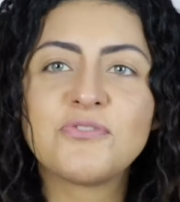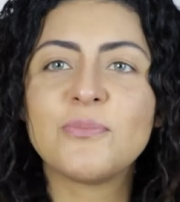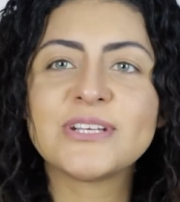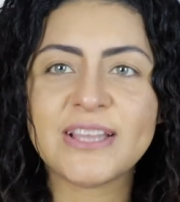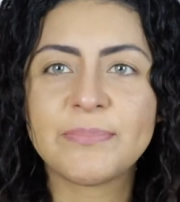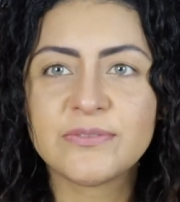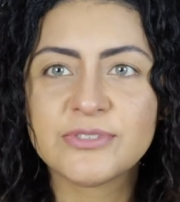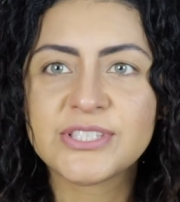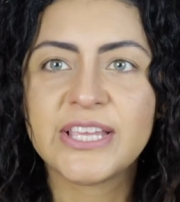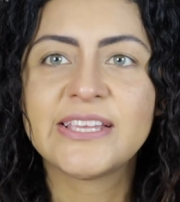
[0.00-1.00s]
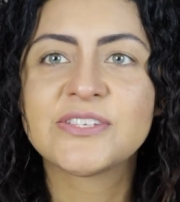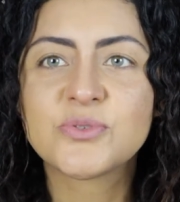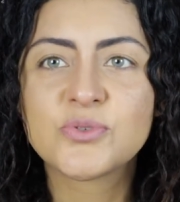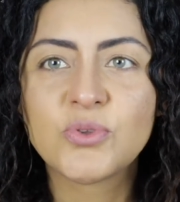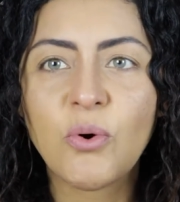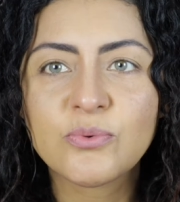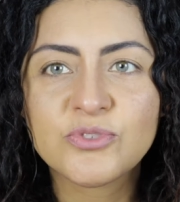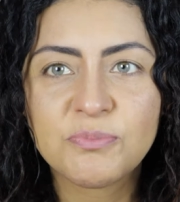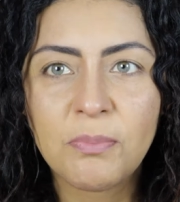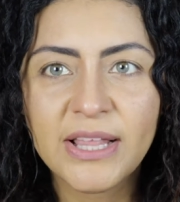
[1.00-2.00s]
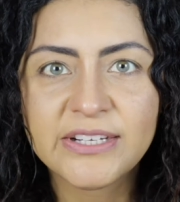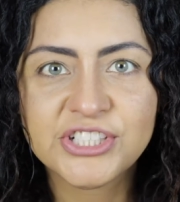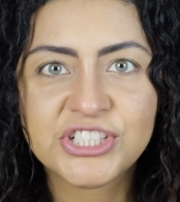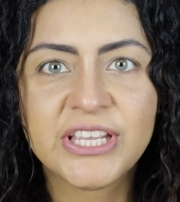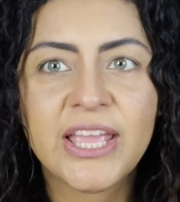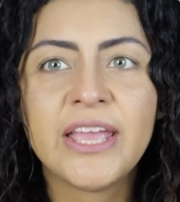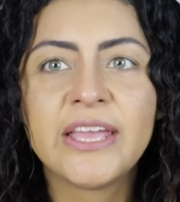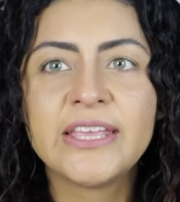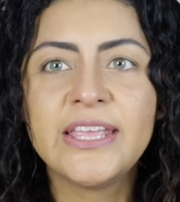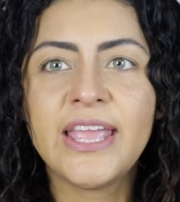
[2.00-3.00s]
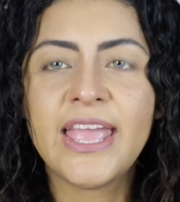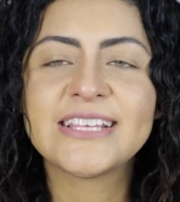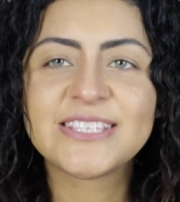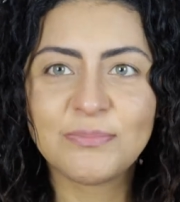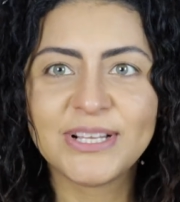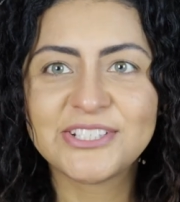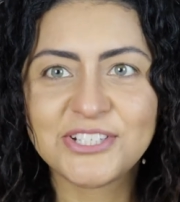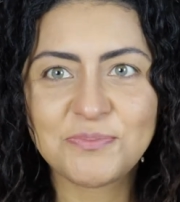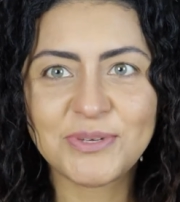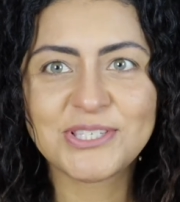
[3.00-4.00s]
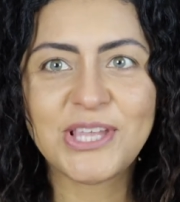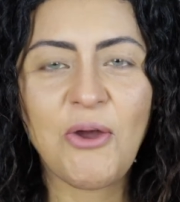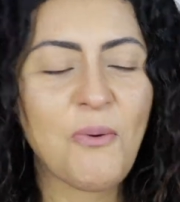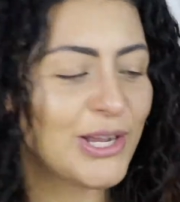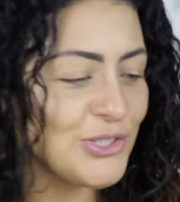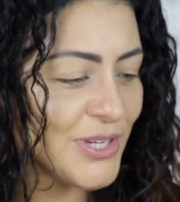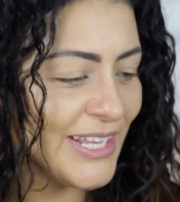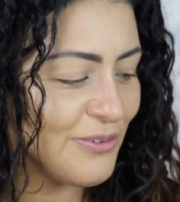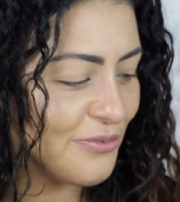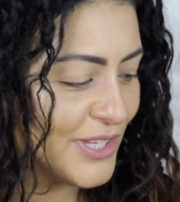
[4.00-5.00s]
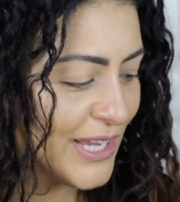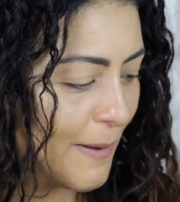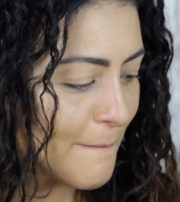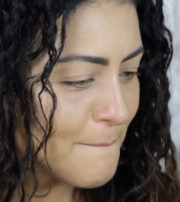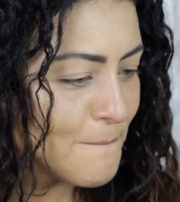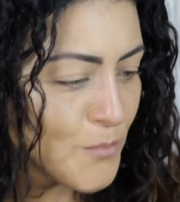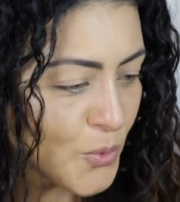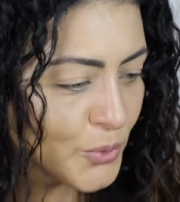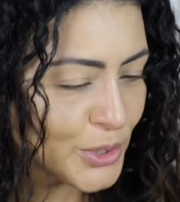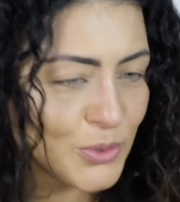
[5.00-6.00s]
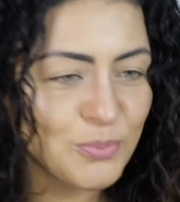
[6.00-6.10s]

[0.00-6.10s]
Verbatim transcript: eu vou mostrar para vocês uns tons de blush e esse blush em especial eu acho que ele fica muito